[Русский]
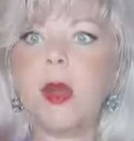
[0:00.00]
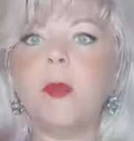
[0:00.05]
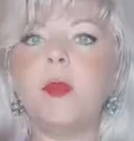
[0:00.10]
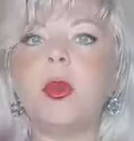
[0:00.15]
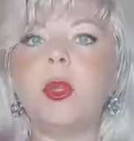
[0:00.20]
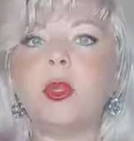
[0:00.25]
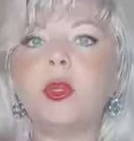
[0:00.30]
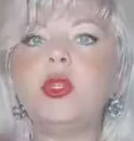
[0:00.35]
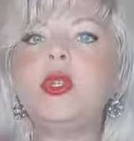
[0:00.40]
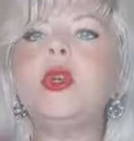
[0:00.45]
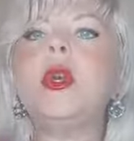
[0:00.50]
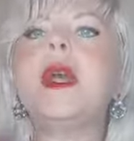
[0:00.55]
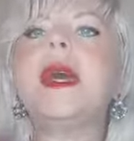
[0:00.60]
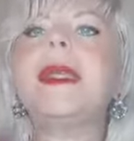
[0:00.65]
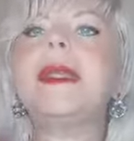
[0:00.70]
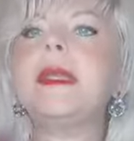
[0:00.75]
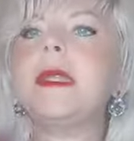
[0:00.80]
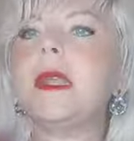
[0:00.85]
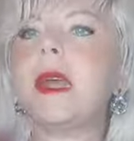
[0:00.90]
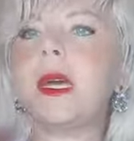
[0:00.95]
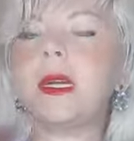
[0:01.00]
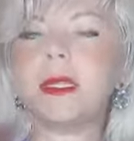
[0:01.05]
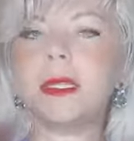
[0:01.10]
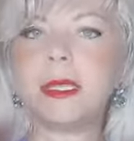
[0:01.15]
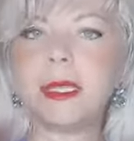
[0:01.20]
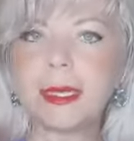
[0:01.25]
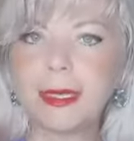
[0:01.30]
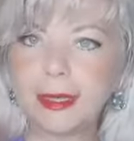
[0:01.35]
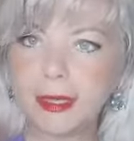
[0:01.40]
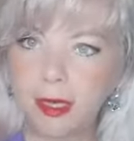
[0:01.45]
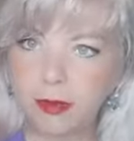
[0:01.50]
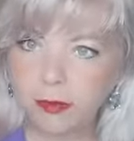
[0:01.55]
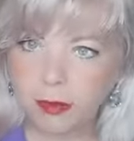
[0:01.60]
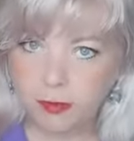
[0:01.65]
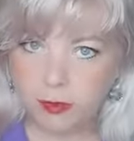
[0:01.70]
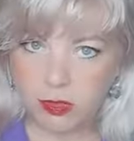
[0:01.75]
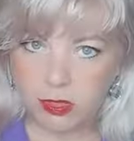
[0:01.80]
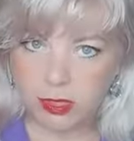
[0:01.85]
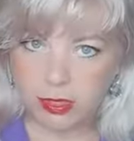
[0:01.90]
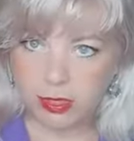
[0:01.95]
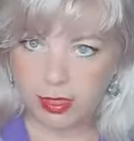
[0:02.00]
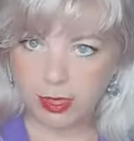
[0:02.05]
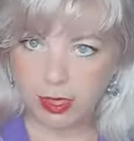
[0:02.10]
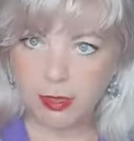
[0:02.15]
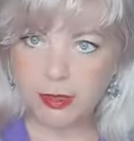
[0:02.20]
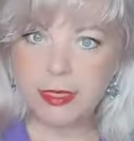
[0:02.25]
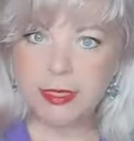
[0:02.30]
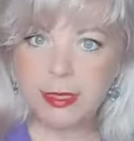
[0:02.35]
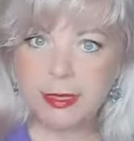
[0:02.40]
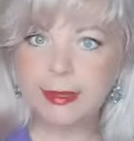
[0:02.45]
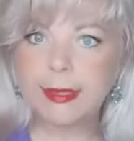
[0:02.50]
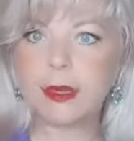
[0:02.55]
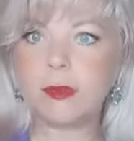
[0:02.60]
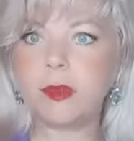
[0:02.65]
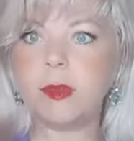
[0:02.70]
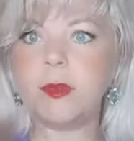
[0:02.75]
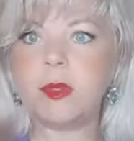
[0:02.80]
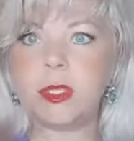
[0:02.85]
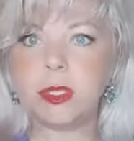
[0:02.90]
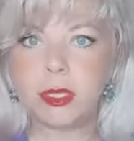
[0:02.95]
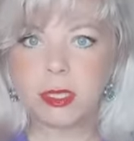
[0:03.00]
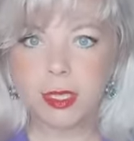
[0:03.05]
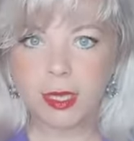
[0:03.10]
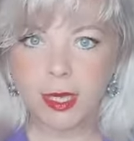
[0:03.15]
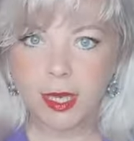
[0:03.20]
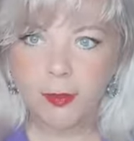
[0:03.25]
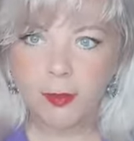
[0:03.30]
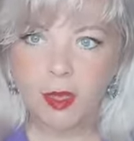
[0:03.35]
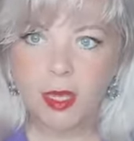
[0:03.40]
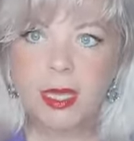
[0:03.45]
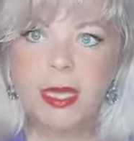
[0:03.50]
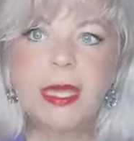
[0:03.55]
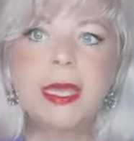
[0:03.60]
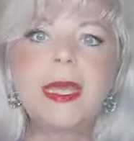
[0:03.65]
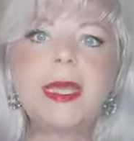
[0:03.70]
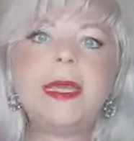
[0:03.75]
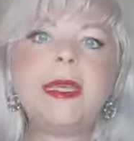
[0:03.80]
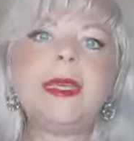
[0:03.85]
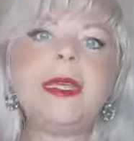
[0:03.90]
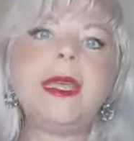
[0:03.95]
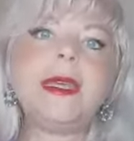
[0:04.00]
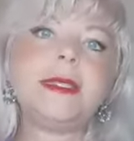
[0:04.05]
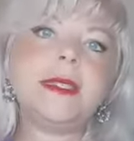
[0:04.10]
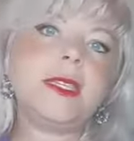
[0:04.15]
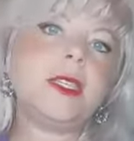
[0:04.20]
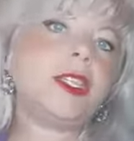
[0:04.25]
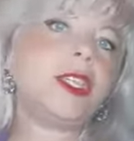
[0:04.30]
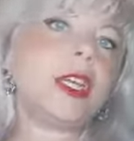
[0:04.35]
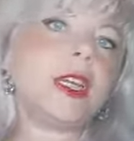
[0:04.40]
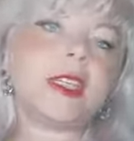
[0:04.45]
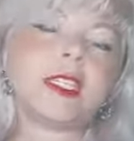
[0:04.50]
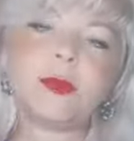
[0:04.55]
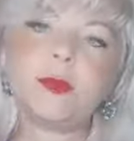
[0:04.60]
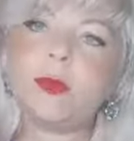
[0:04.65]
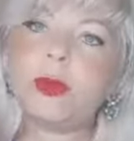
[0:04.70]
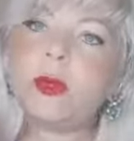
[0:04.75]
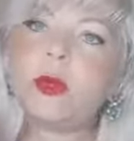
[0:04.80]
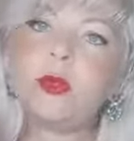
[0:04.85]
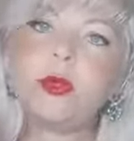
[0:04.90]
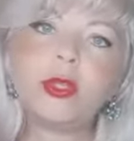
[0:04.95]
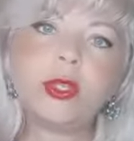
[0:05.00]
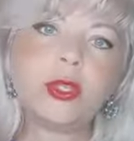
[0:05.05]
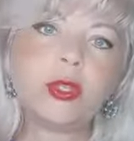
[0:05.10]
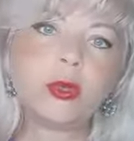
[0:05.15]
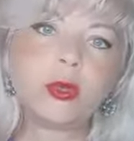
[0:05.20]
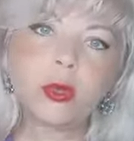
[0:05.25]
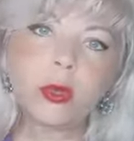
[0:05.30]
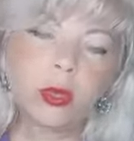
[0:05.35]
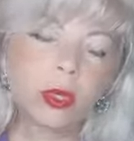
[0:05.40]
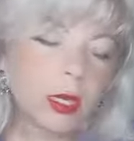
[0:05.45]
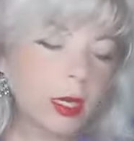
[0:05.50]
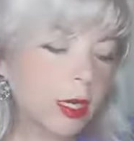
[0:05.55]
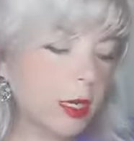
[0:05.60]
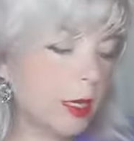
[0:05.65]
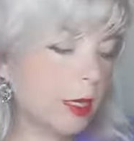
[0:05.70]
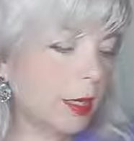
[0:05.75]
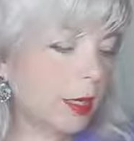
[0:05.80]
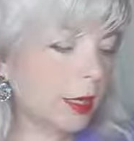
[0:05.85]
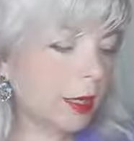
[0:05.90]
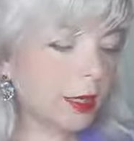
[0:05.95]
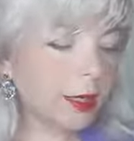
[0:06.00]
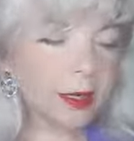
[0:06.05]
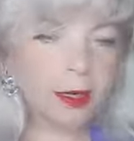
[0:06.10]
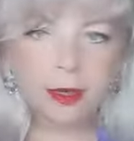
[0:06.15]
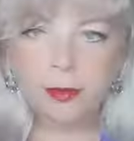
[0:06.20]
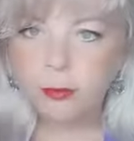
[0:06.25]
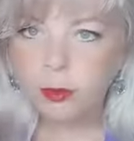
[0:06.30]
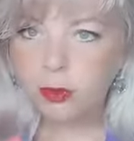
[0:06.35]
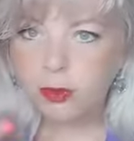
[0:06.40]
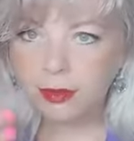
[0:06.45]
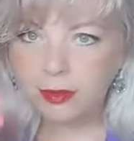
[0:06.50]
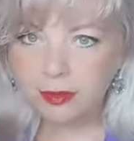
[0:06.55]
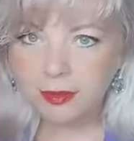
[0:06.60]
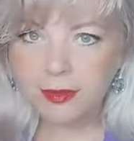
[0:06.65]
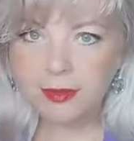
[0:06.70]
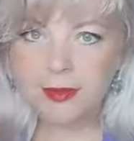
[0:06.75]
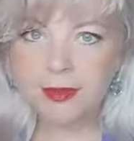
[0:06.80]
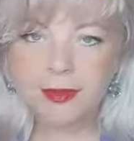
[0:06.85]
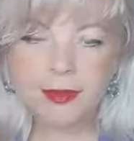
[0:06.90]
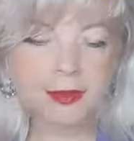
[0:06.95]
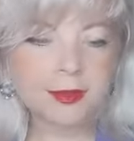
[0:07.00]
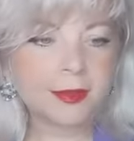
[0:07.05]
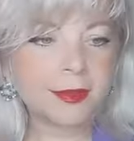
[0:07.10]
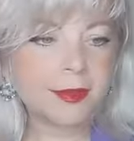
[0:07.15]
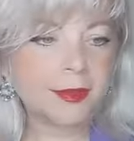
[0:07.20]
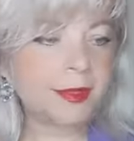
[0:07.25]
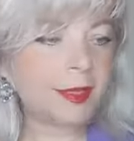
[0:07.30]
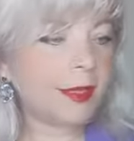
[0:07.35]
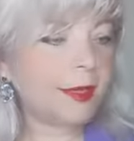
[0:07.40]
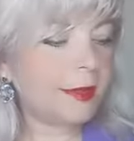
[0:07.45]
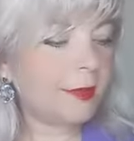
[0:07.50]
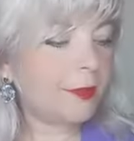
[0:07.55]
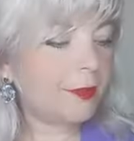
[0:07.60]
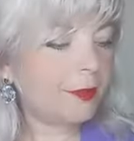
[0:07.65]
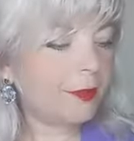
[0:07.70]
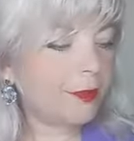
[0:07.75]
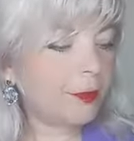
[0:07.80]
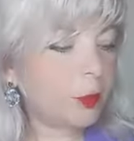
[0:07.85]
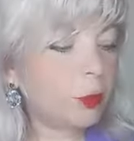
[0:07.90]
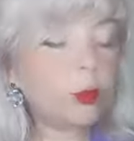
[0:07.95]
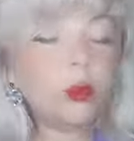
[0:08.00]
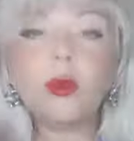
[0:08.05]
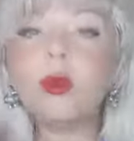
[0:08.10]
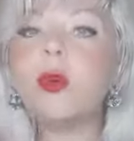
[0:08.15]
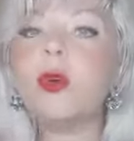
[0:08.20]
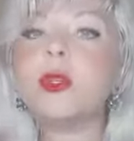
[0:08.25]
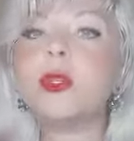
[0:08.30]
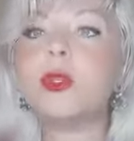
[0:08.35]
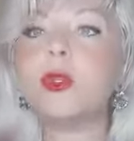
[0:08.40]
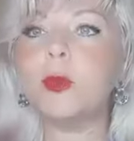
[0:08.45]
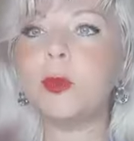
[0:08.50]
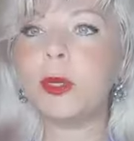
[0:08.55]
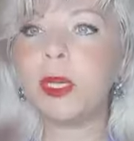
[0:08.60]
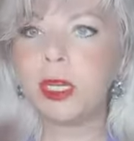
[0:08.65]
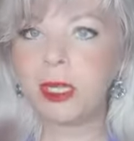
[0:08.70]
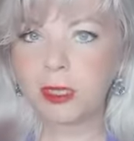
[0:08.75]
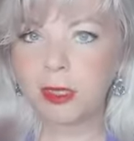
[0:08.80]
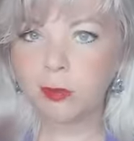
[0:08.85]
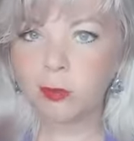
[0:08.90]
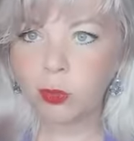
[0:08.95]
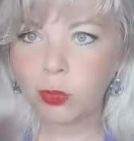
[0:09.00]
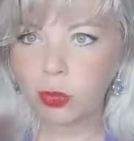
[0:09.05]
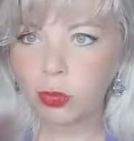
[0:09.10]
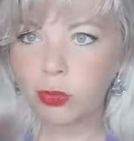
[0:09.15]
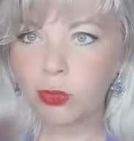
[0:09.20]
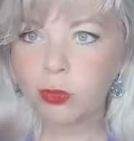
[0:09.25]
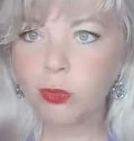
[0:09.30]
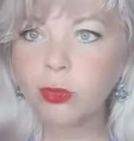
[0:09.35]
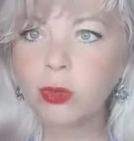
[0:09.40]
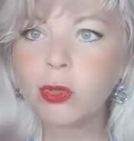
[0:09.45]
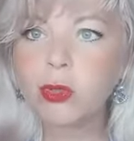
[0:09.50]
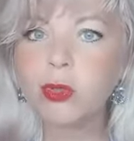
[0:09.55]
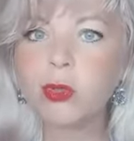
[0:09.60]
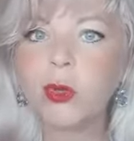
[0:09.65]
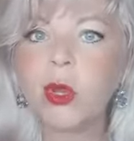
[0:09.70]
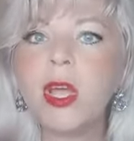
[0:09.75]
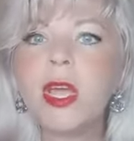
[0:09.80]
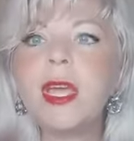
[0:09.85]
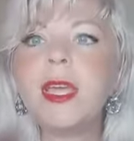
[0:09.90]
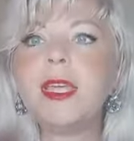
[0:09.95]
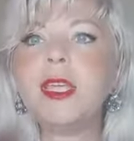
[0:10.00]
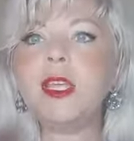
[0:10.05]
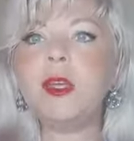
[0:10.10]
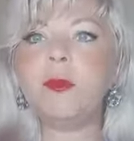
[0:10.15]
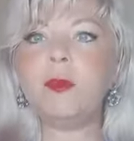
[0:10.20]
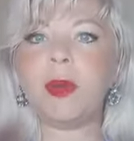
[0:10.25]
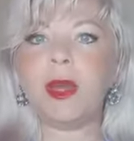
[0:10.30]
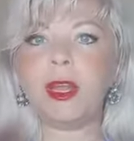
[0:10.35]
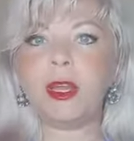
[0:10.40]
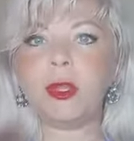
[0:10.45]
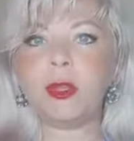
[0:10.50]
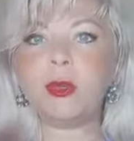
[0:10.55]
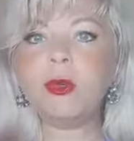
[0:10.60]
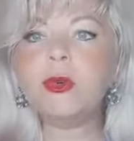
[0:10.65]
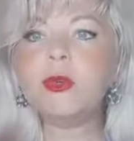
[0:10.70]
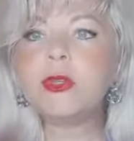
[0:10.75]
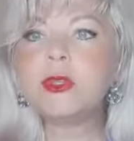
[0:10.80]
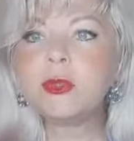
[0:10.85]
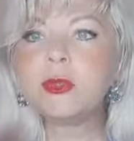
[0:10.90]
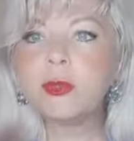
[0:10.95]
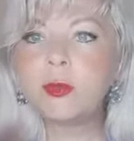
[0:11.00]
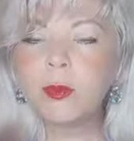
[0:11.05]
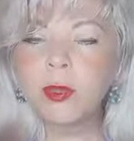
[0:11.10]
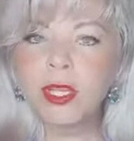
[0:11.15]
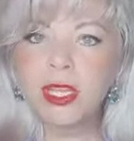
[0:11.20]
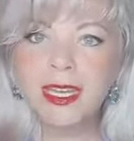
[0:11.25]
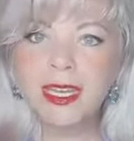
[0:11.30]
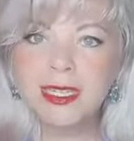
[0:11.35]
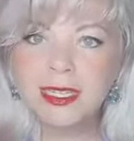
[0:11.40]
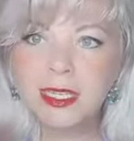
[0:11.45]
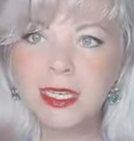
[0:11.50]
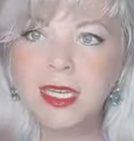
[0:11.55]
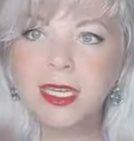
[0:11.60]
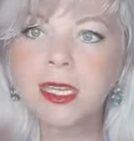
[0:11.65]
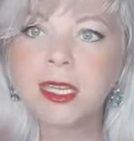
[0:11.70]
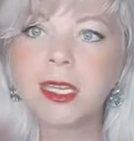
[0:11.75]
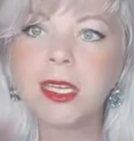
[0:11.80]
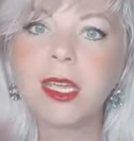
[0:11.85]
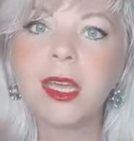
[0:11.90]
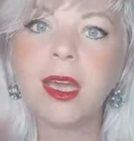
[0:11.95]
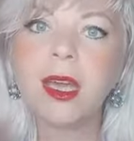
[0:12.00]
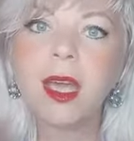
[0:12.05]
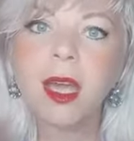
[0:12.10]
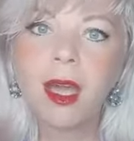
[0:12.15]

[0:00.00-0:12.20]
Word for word: получу контакт к родовым деньга, с родовыми деньгами, я сейчас получу э, вот, э, да, доступ к этому ресурсу, и польются у меня деньги